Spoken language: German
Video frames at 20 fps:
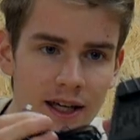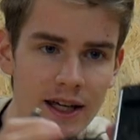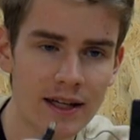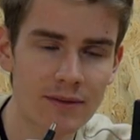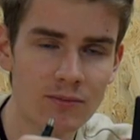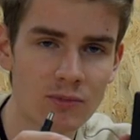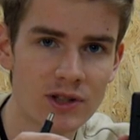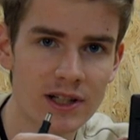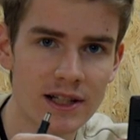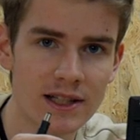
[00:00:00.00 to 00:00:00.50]
Ich
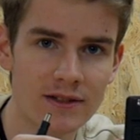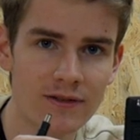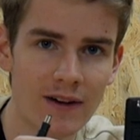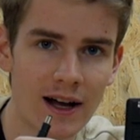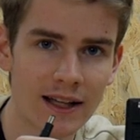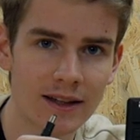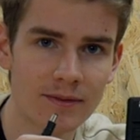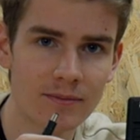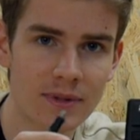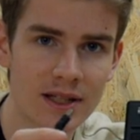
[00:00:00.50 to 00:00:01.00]
muss jetzt
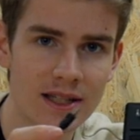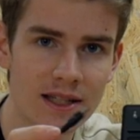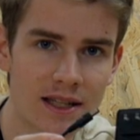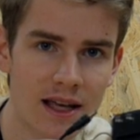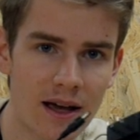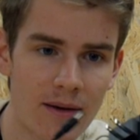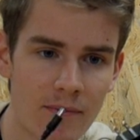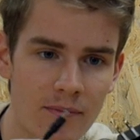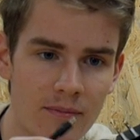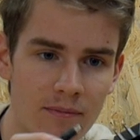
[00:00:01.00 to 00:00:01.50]
warten, bis
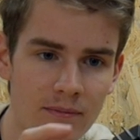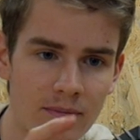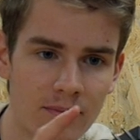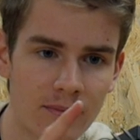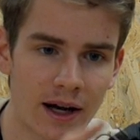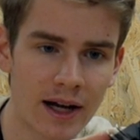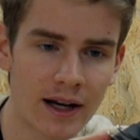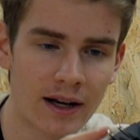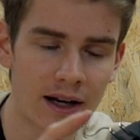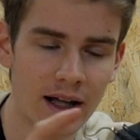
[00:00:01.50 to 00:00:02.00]
ähm,
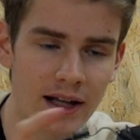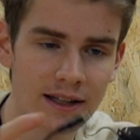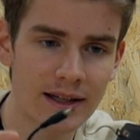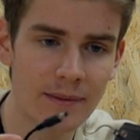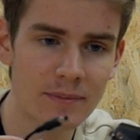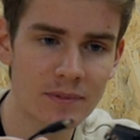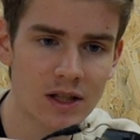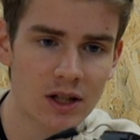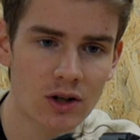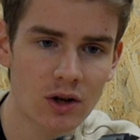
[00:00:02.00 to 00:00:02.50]
mein
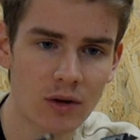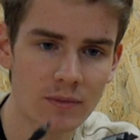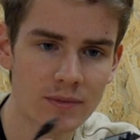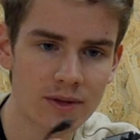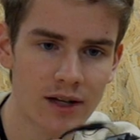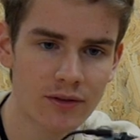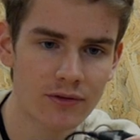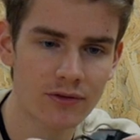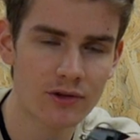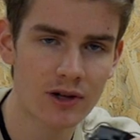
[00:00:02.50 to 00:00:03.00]
Adapter
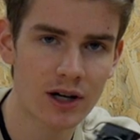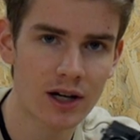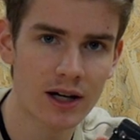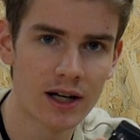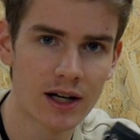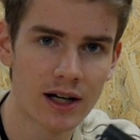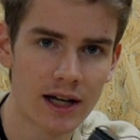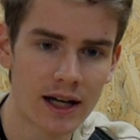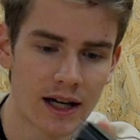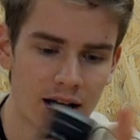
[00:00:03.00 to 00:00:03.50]
kommt dafür.
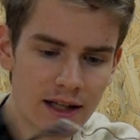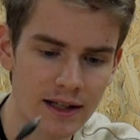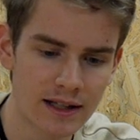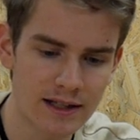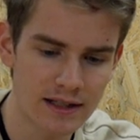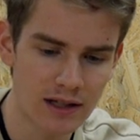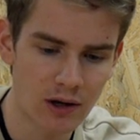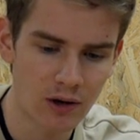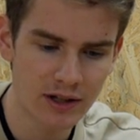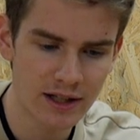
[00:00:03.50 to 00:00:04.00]

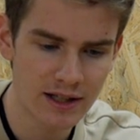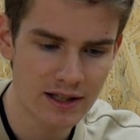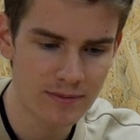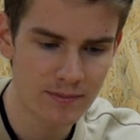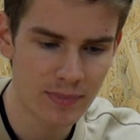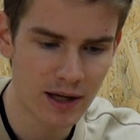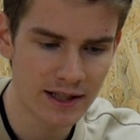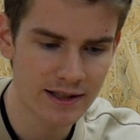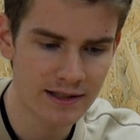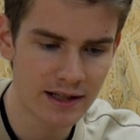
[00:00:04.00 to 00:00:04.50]
Das dauert jetzt ein
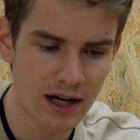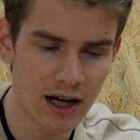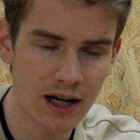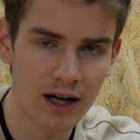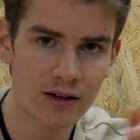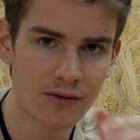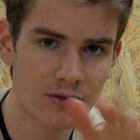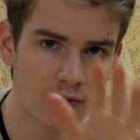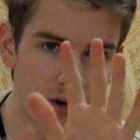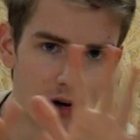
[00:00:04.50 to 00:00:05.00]
paar
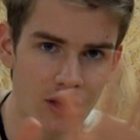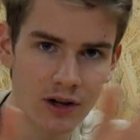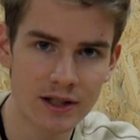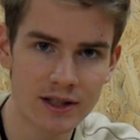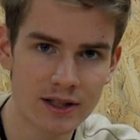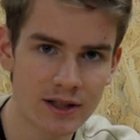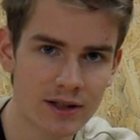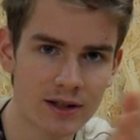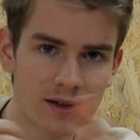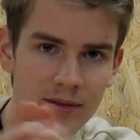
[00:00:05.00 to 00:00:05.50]
Tage. Für
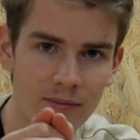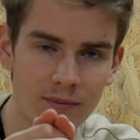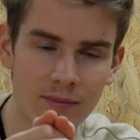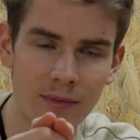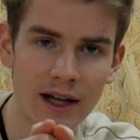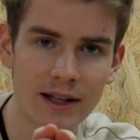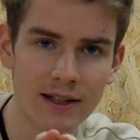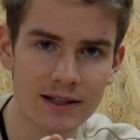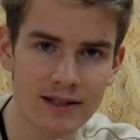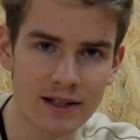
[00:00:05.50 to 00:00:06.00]
euch
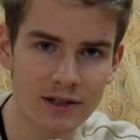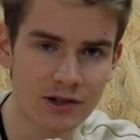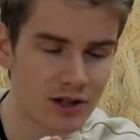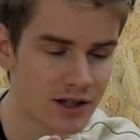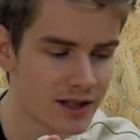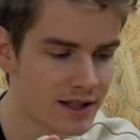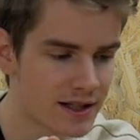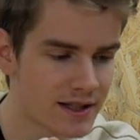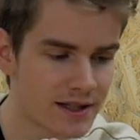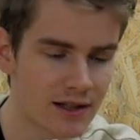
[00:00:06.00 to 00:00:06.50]
macht das
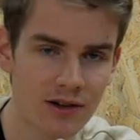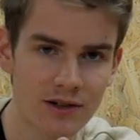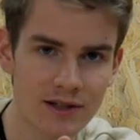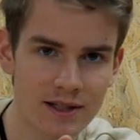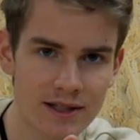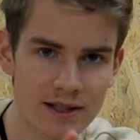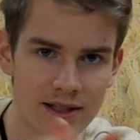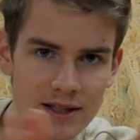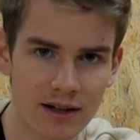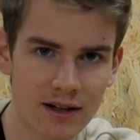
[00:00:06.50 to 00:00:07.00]
natürlich nichts
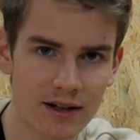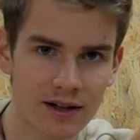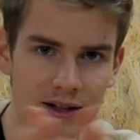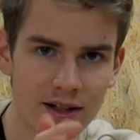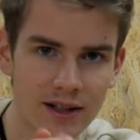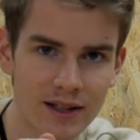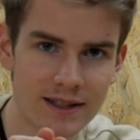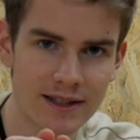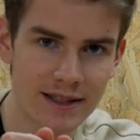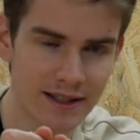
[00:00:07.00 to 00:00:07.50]
aus. Ihr
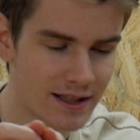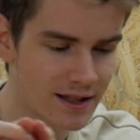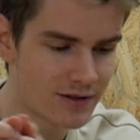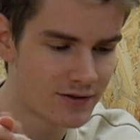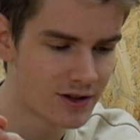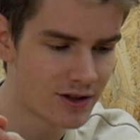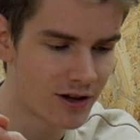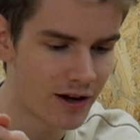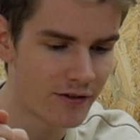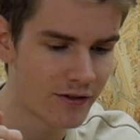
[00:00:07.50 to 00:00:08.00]
seht das
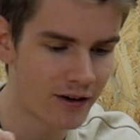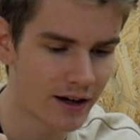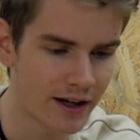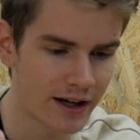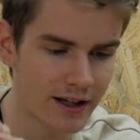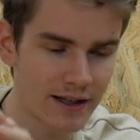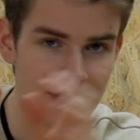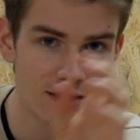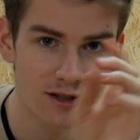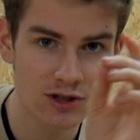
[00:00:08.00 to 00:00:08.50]
Video einfach
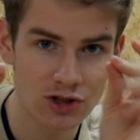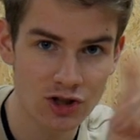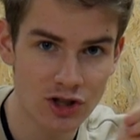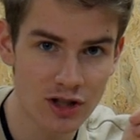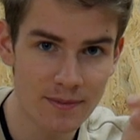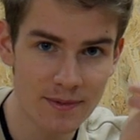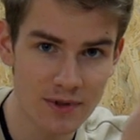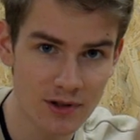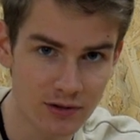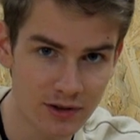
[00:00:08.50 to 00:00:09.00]
jetzt
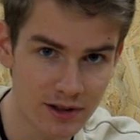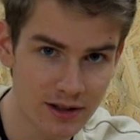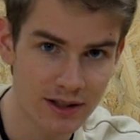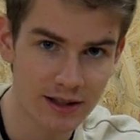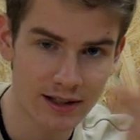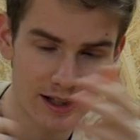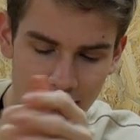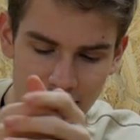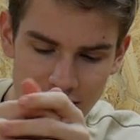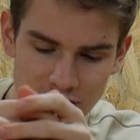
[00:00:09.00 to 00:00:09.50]
schnips und
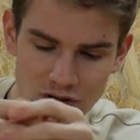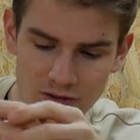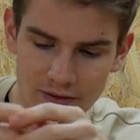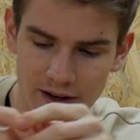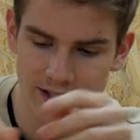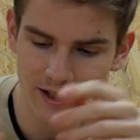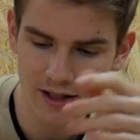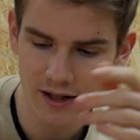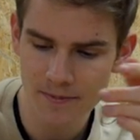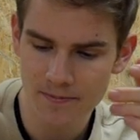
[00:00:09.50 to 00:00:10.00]
dann geht es schon
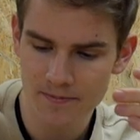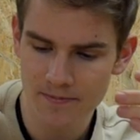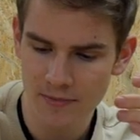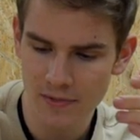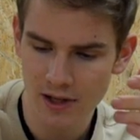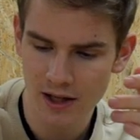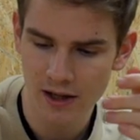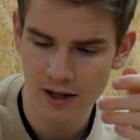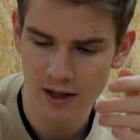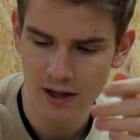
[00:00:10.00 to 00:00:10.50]
weiter.
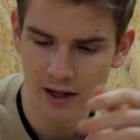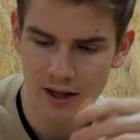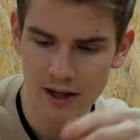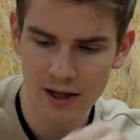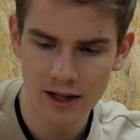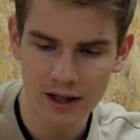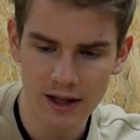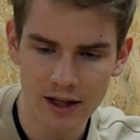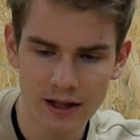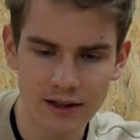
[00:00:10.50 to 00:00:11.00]

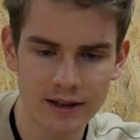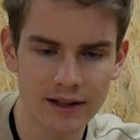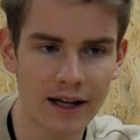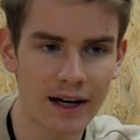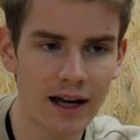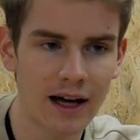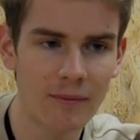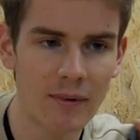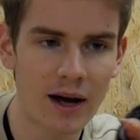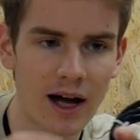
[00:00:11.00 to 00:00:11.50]

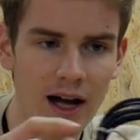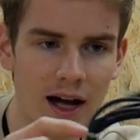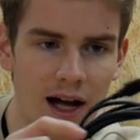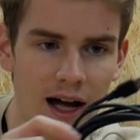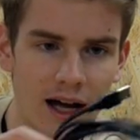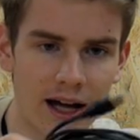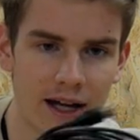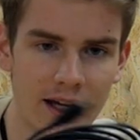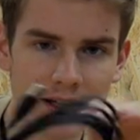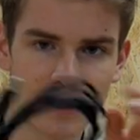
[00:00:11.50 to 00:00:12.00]
Dann haben wir
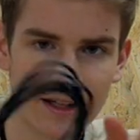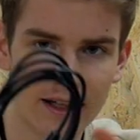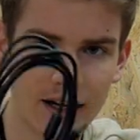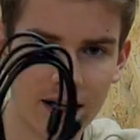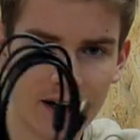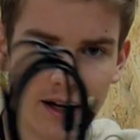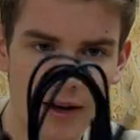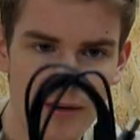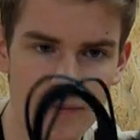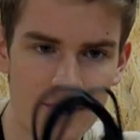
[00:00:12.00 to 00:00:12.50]
ein
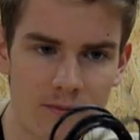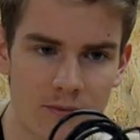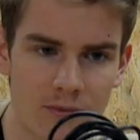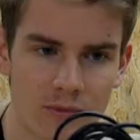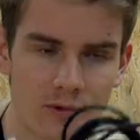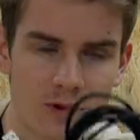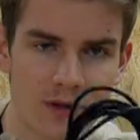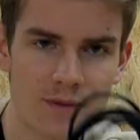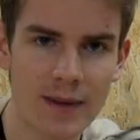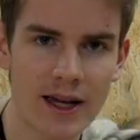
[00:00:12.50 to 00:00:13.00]
äh,
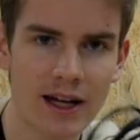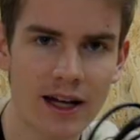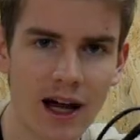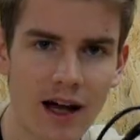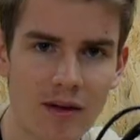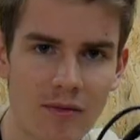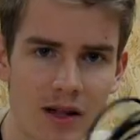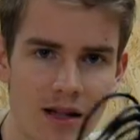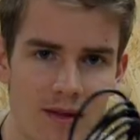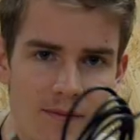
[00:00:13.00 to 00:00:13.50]

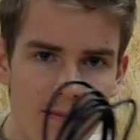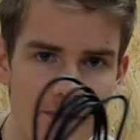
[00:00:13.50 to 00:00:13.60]
USB-Kabel.